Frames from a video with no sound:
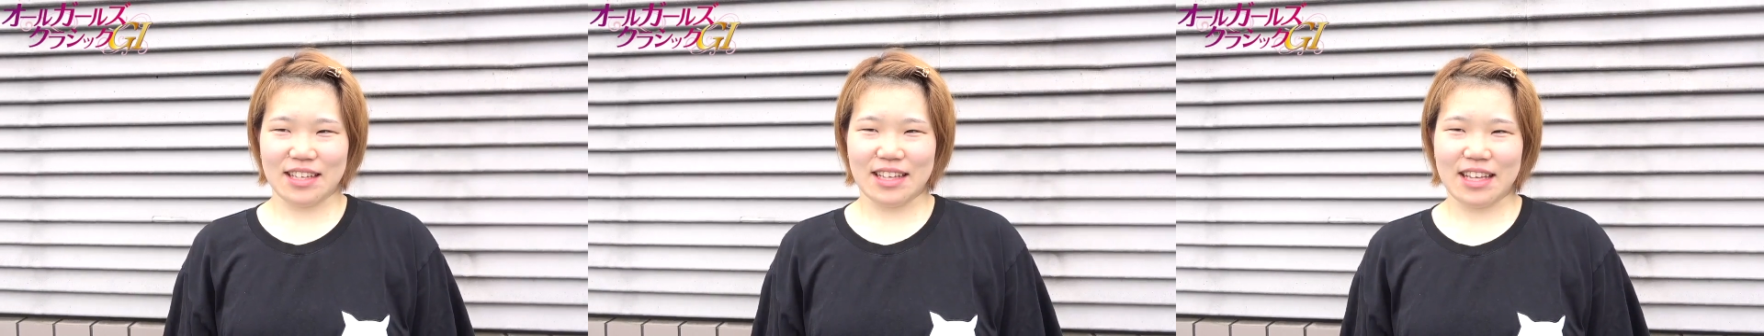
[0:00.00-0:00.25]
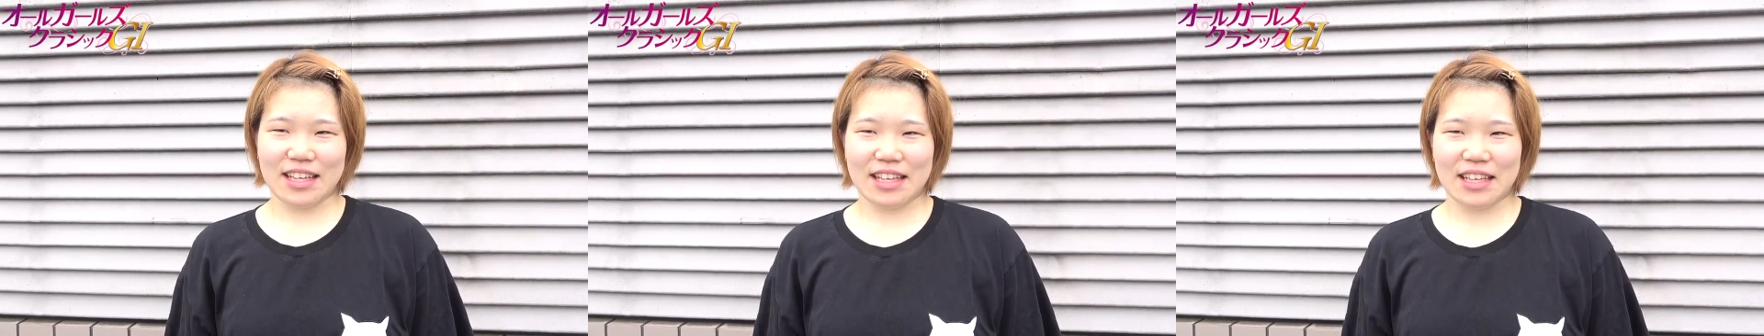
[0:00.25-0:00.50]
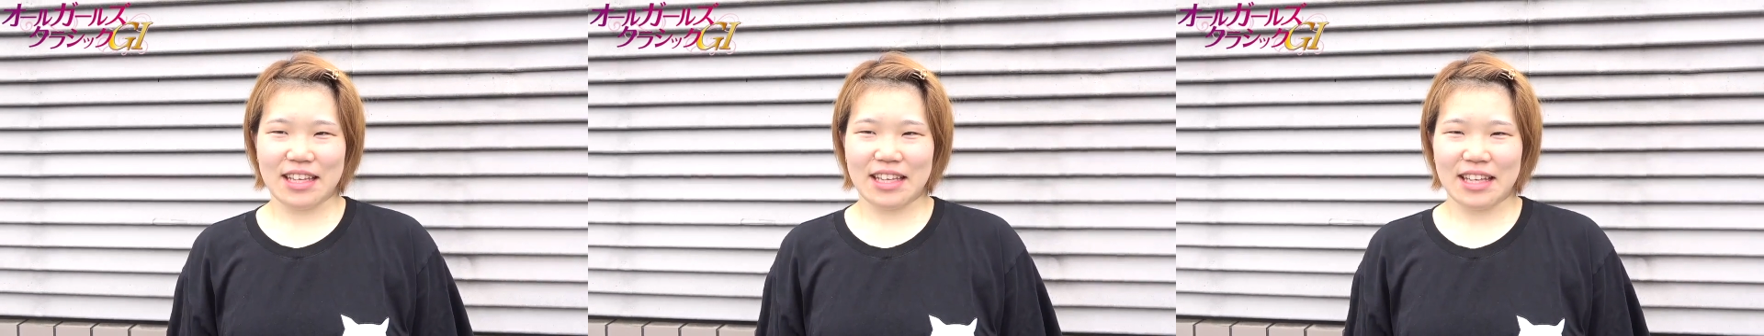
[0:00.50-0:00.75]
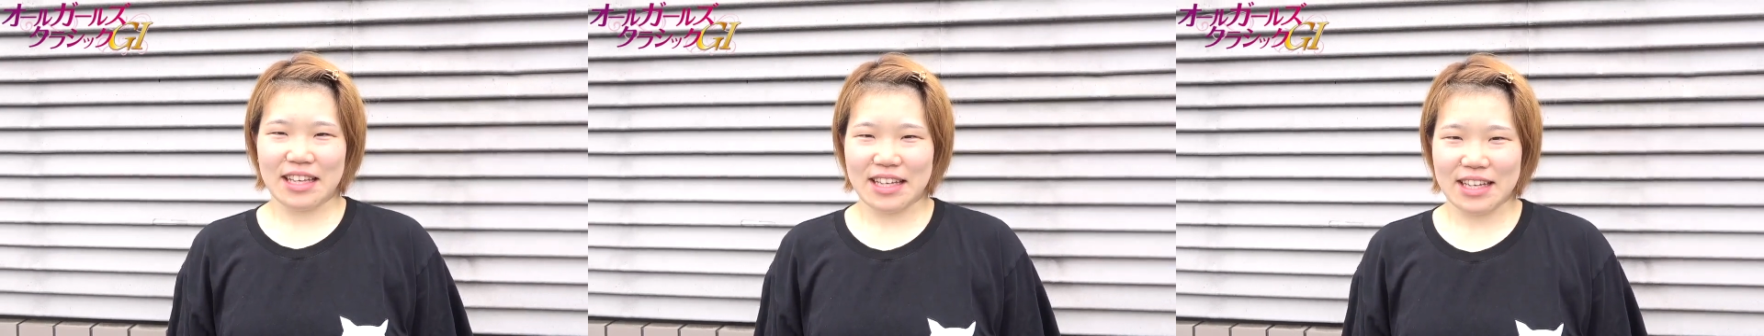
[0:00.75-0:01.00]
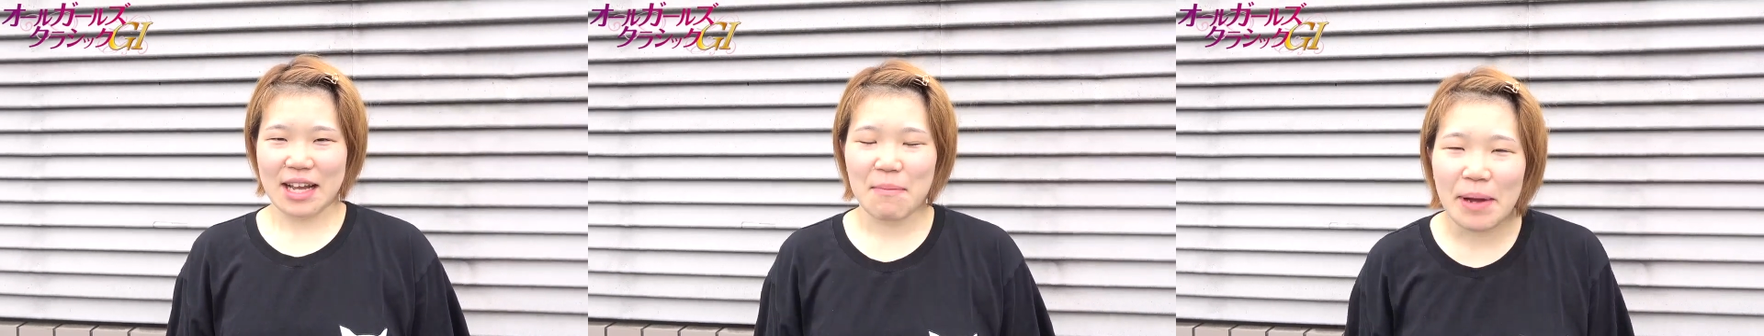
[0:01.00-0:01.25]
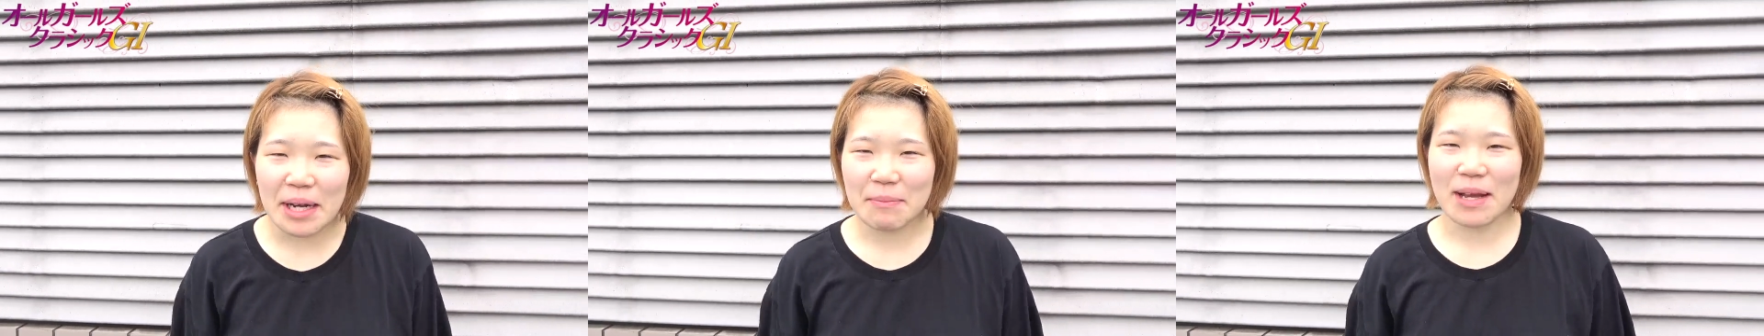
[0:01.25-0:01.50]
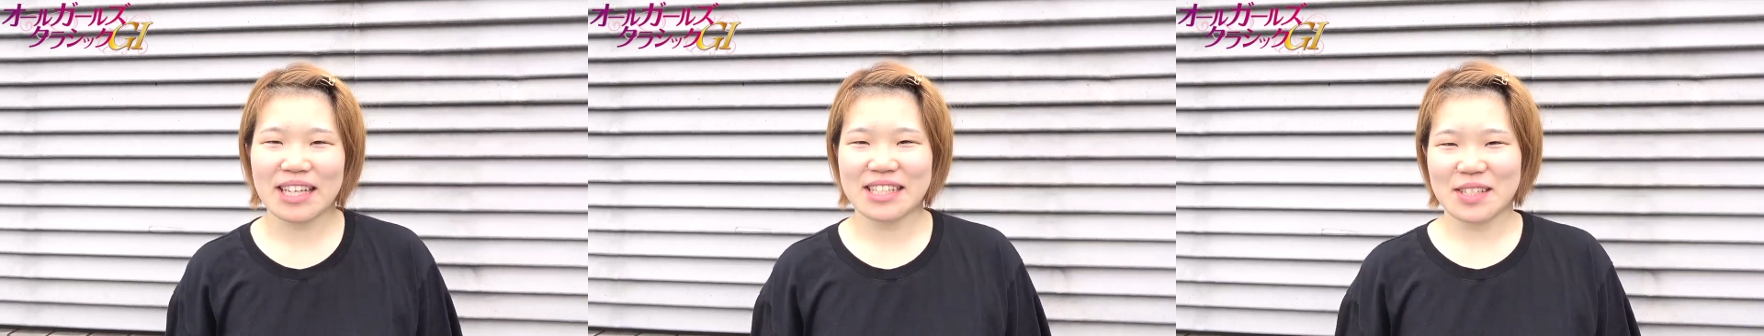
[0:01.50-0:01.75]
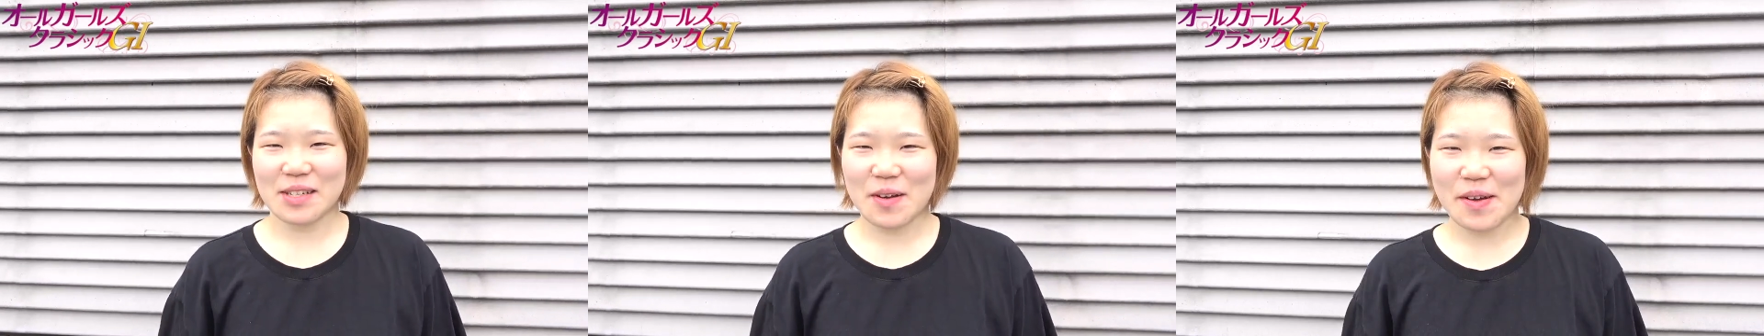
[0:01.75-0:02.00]
えー、頑張りま
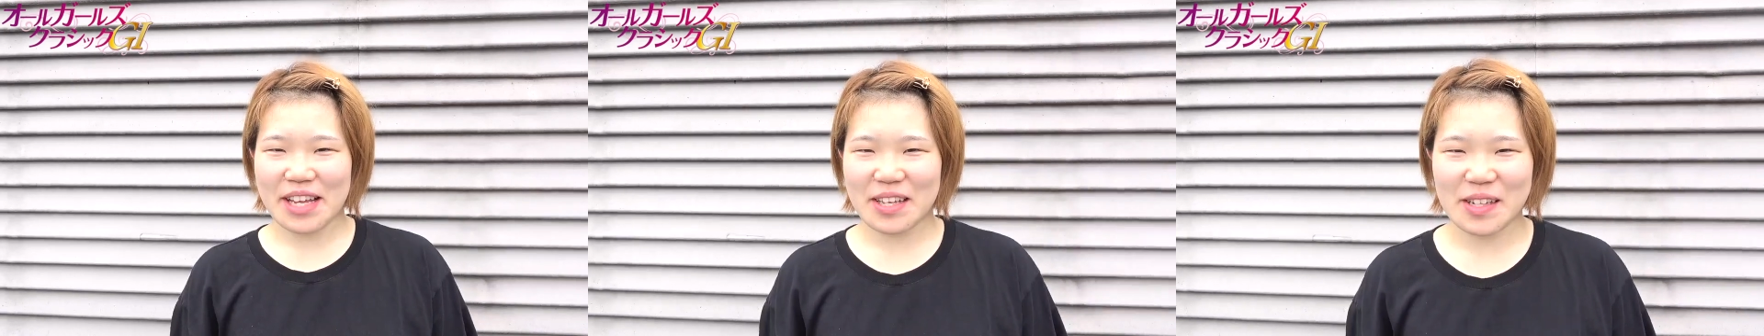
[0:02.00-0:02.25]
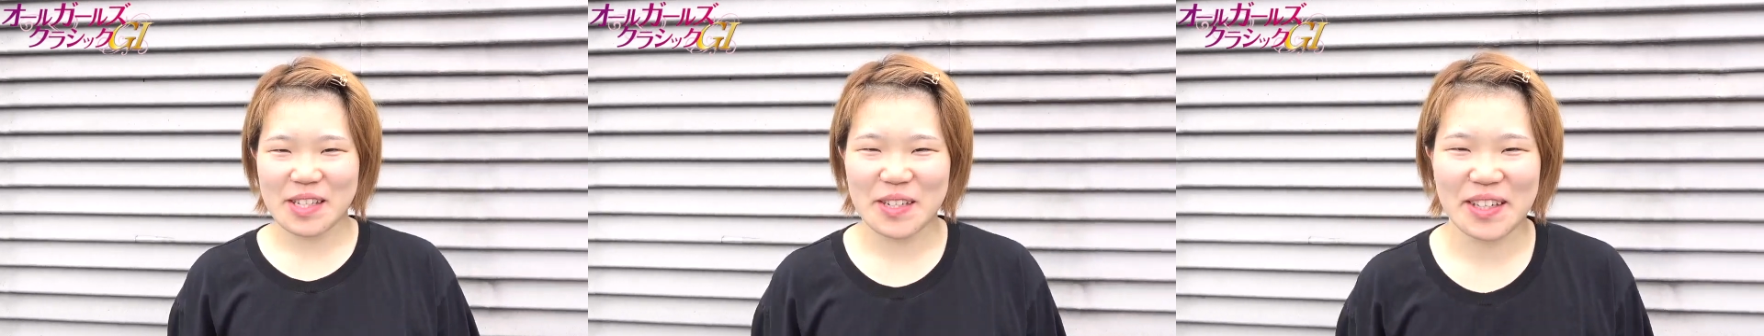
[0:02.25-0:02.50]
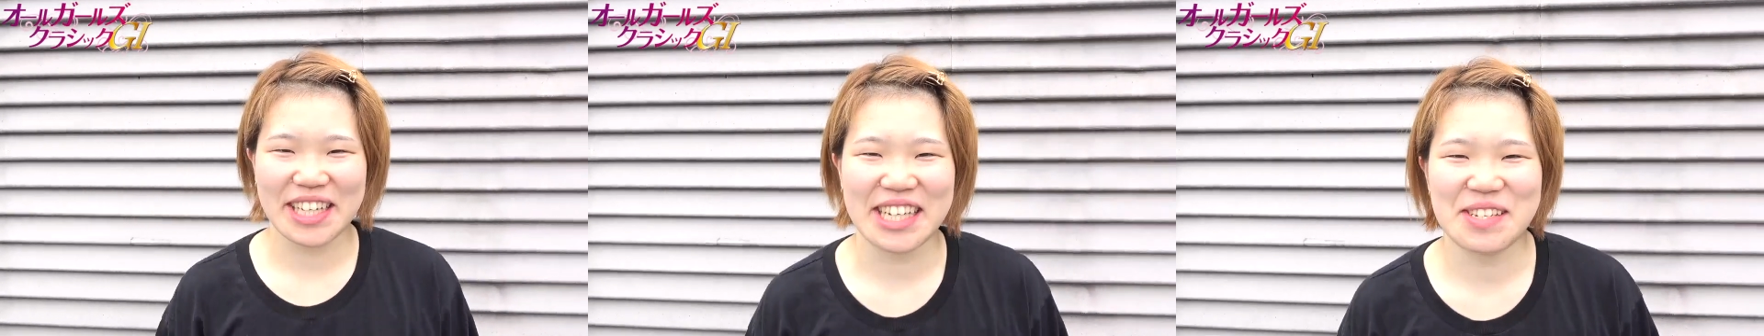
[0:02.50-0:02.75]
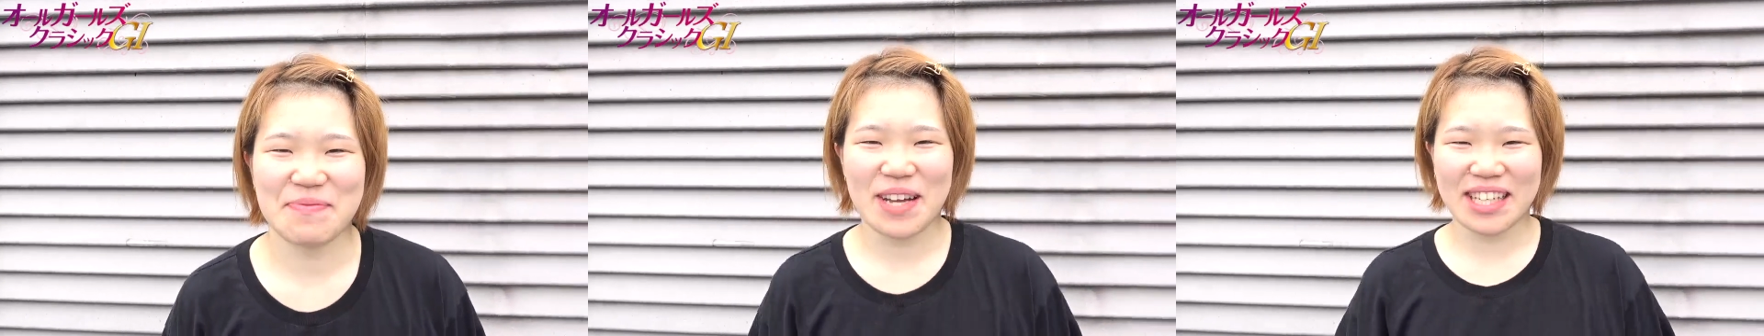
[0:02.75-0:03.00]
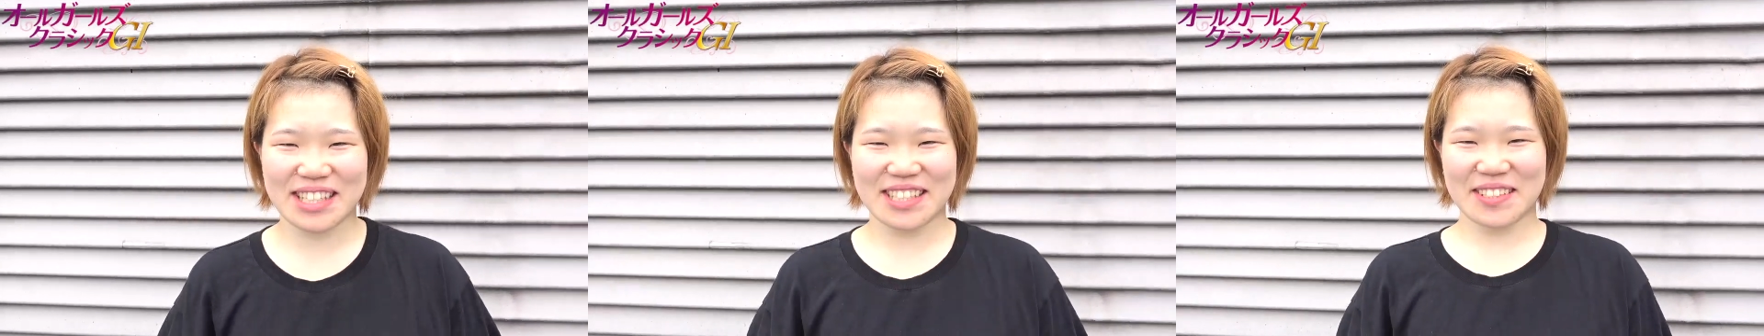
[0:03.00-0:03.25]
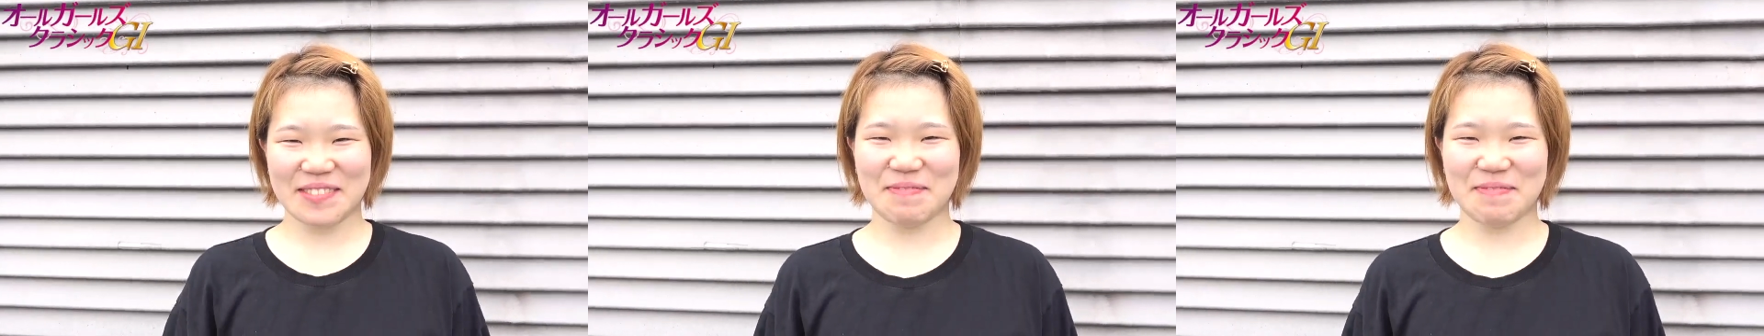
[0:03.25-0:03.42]
す応援よろしくお願いします、